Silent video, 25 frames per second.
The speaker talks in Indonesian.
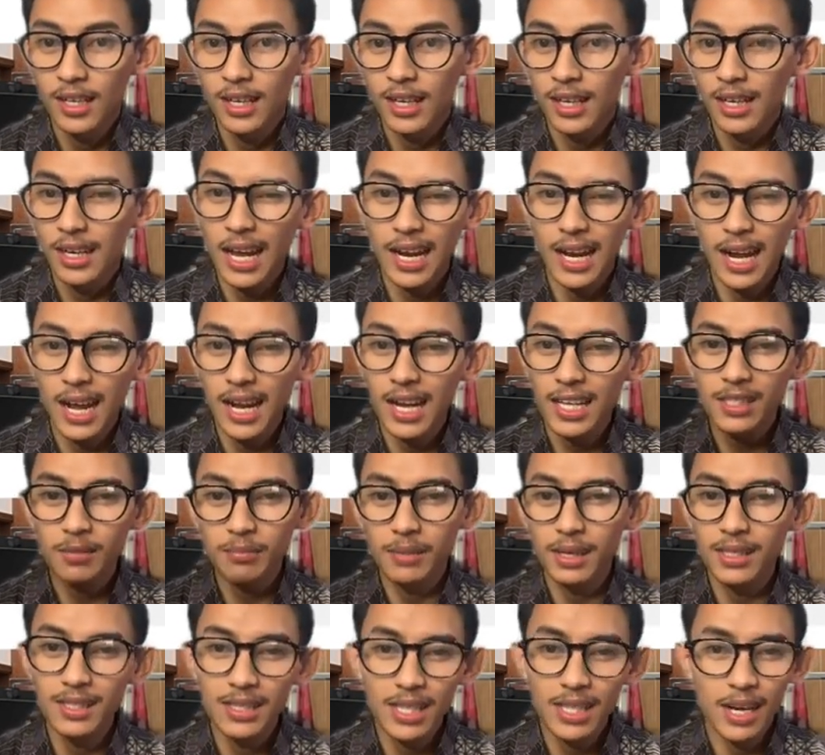dan ada
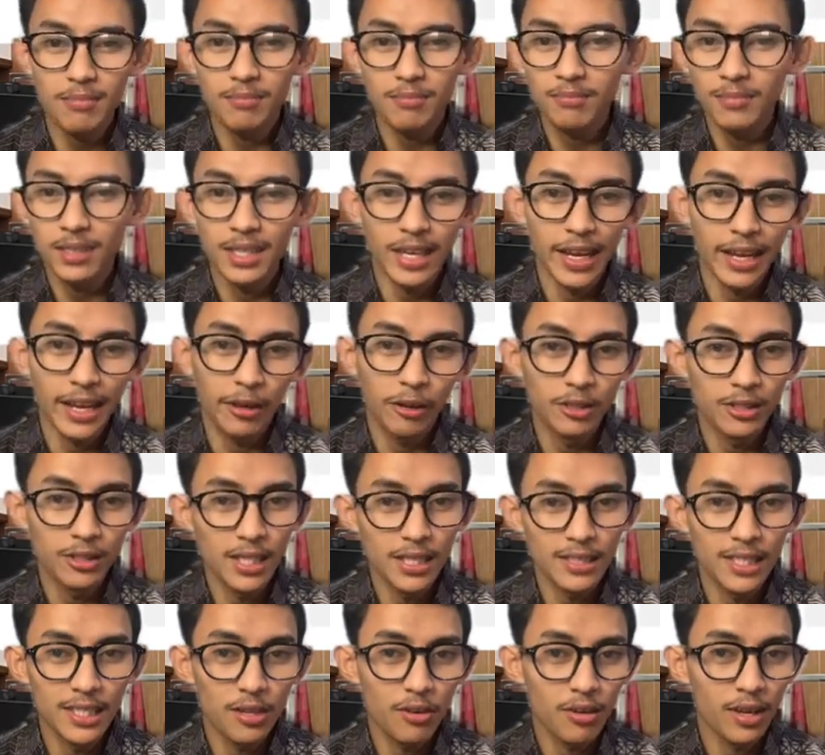semacam
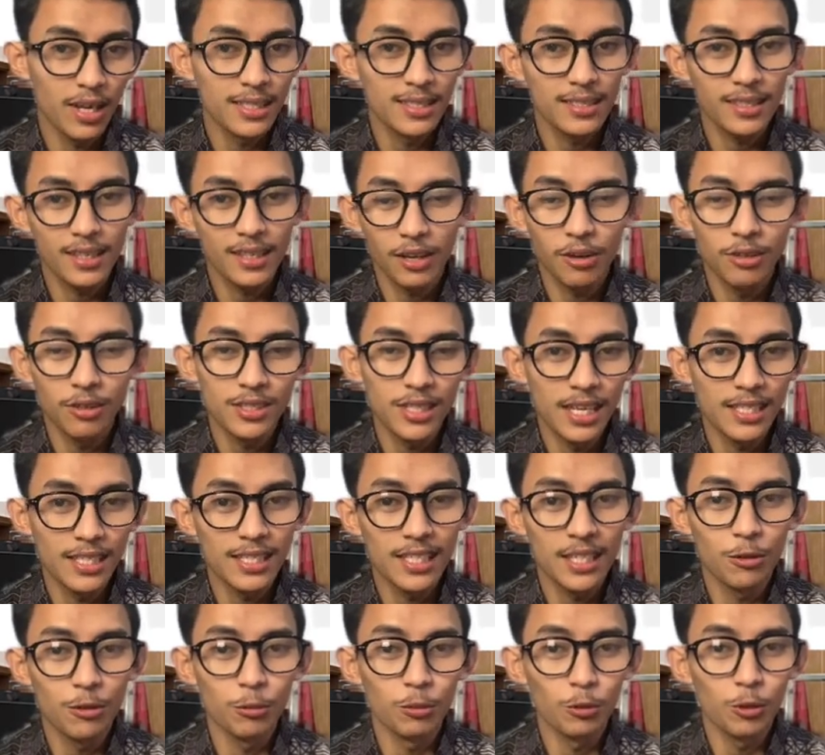
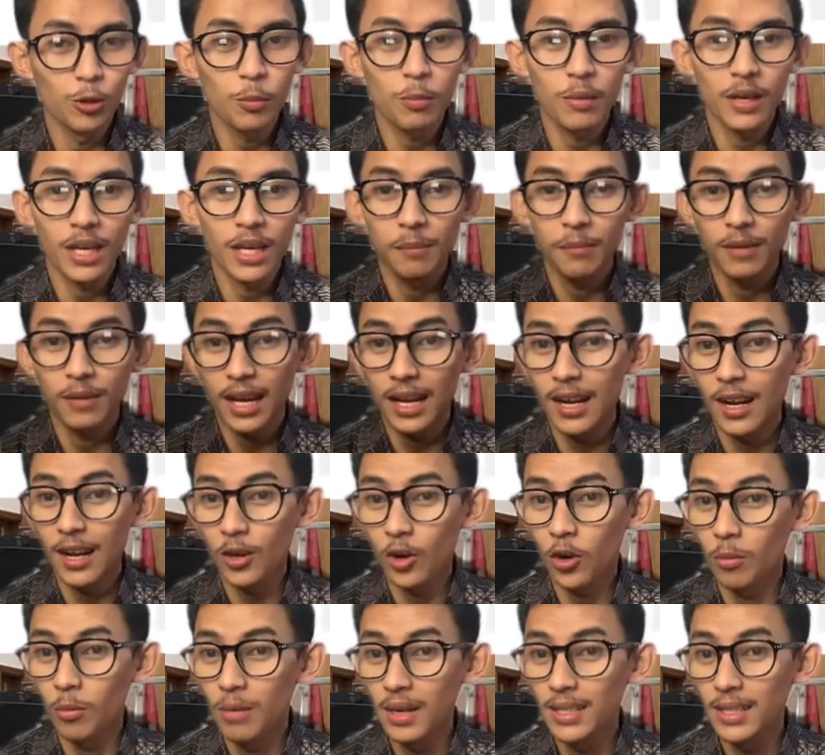negosiasi-negosiasi eh, untuk mengirimkan
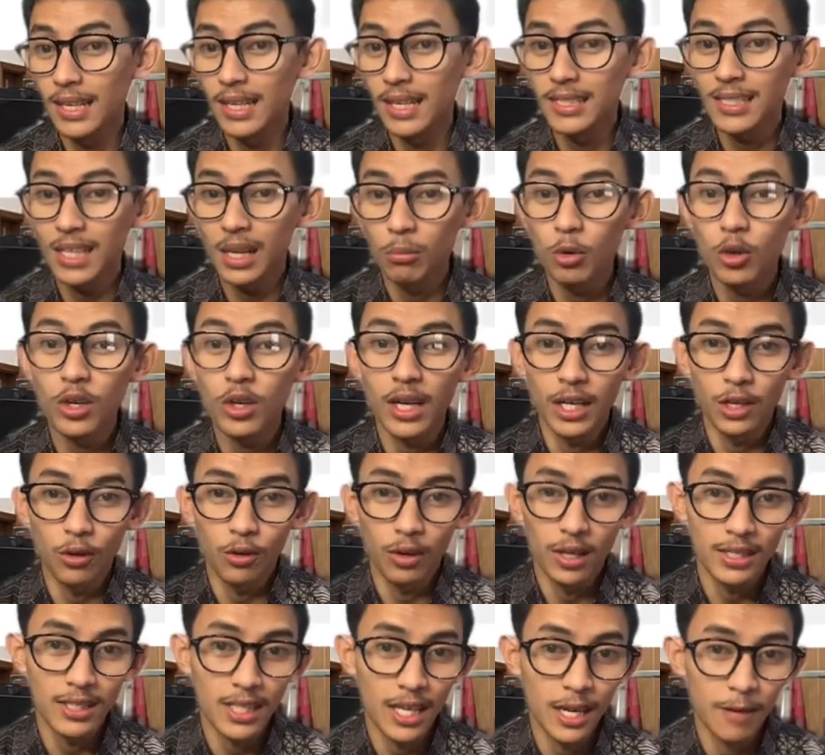narkoba jenis sabu ke
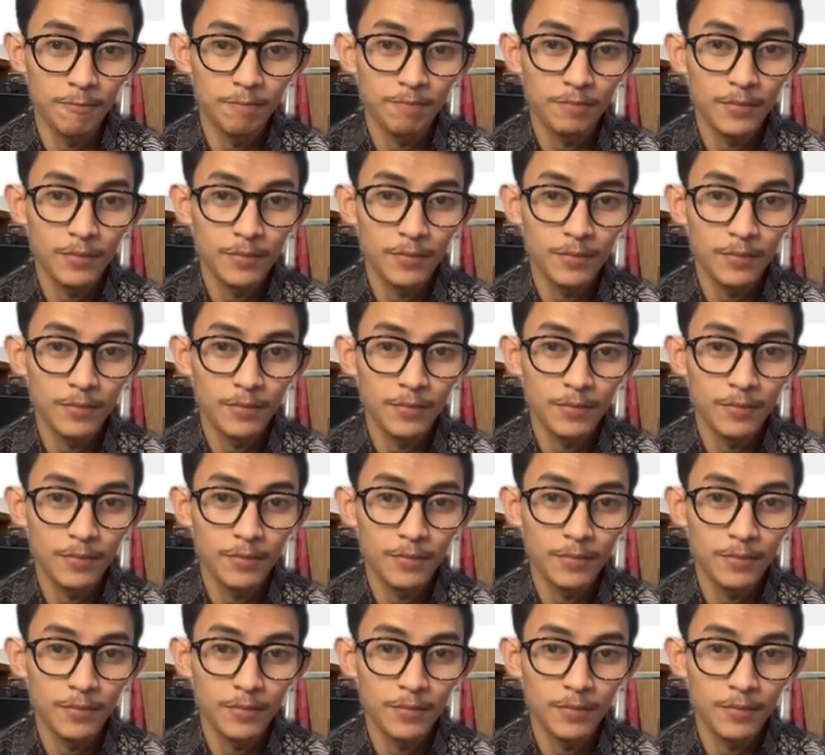Indonesia.